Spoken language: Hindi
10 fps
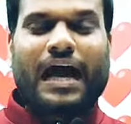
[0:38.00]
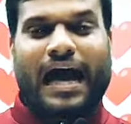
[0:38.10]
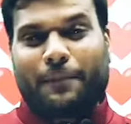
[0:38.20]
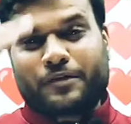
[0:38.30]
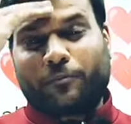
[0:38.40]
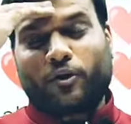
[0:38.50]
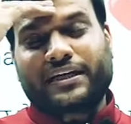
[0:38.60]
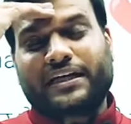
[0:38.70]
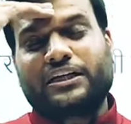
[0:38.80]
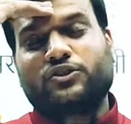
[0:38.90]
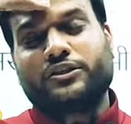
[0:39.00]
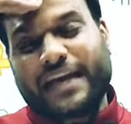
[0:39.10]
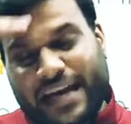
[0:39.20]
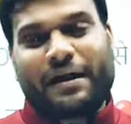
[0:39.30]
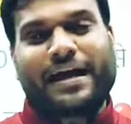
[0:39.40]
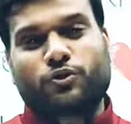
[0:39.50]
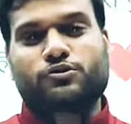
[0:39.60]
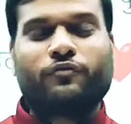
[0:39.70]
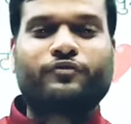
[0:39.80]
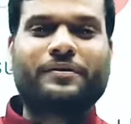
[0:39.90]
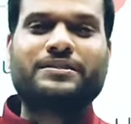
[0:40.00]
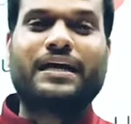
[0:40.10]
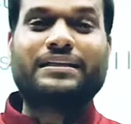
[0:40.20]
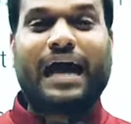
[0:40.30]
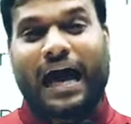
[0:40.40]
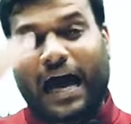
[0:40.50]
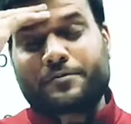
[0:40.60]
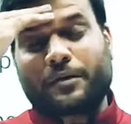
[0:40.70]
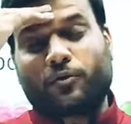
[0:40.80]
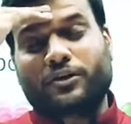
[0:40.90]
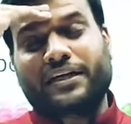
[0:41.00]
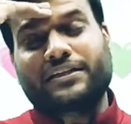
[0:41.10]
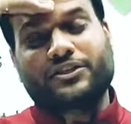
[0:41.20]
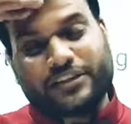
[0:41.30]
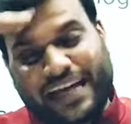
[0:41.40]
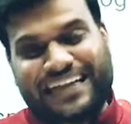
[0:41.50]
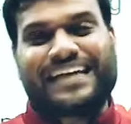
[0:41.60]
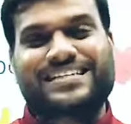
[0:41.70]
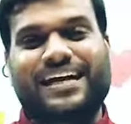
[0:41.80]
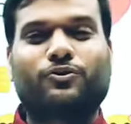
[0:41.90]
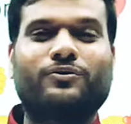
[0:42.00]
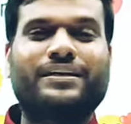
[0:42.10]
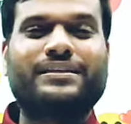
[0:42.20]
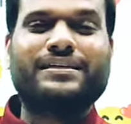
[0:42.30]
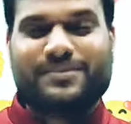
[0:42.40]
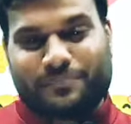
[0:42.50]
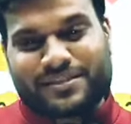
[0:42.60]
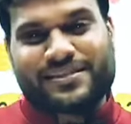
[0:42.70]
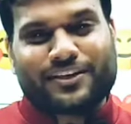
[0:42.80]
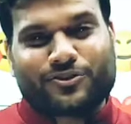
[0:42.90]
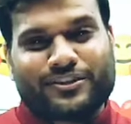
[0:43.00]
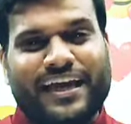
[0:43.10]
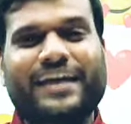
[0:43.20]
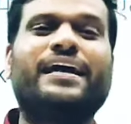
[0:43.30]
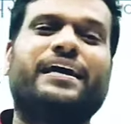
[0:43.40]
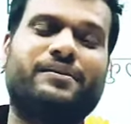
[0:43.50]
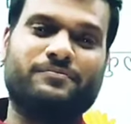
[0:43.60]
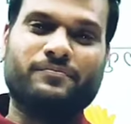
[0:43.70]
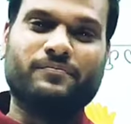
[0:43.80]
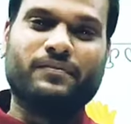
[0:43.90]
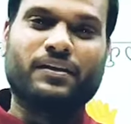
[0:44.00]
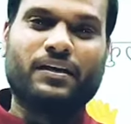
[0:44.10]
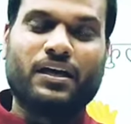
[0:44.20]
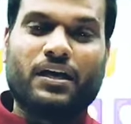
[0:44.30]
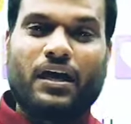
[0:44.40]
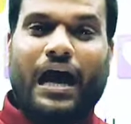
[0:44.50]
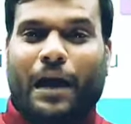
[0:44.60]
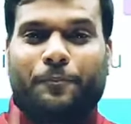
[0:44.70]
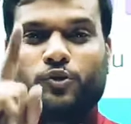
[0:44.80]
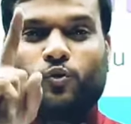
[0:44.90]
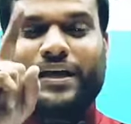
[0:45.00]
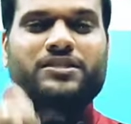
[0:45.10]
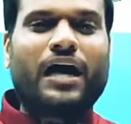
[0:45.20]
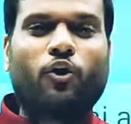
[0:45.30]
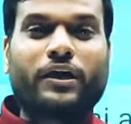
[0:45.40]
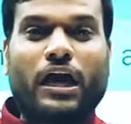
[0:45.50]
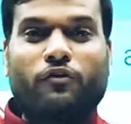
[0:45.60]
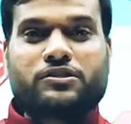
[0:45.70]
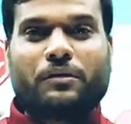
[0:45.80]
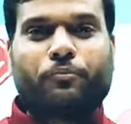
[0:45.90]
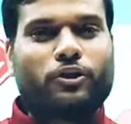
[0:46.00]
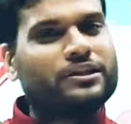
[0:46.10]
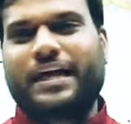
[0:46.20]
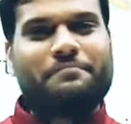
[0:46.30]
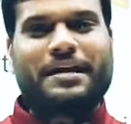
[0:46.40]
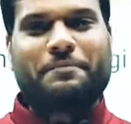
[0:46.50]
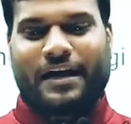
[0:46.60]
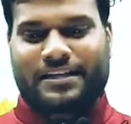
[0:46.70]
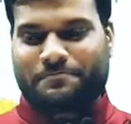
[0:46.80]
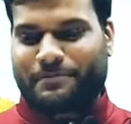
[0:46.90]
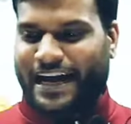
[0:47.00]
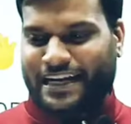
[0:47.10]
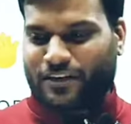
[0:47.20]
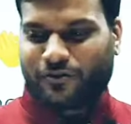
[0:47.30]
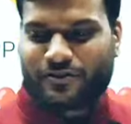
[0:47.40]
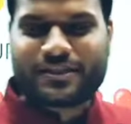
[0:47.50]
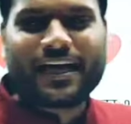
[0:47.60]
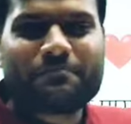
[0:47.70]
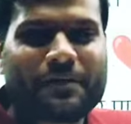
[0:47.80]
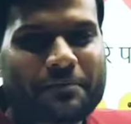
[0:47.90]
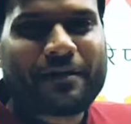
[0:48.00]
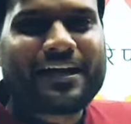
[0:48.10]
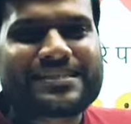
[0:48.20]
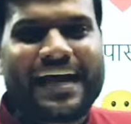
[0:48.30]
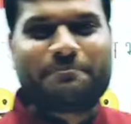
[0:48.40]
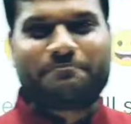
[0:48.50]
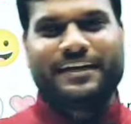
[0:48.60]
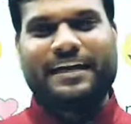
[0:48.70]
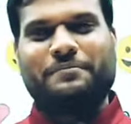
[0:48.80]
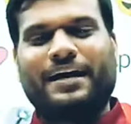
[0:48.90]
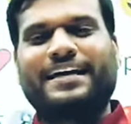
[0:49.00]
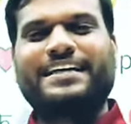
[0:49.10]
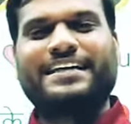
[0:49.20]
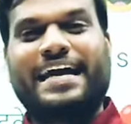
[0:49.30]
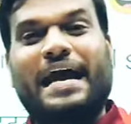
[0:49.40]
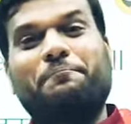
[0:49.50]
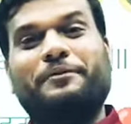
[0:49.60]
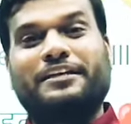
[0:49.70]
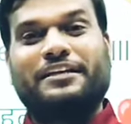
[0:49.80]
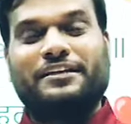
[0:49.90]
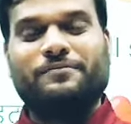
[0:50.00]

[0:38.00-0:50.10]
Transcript: आप सपोर्ट करते तो यही माइक्रोसॉफ्ट बन जाता आप सपोर्ट करते तो यही टेस्ला खोल लेते समस्या तो यही है आप यूएस जाओगे ना वो सब बोलते हैं मेरे पास ब्रांड कौन सा है मेरे पास एप्पल है भाई एप्पल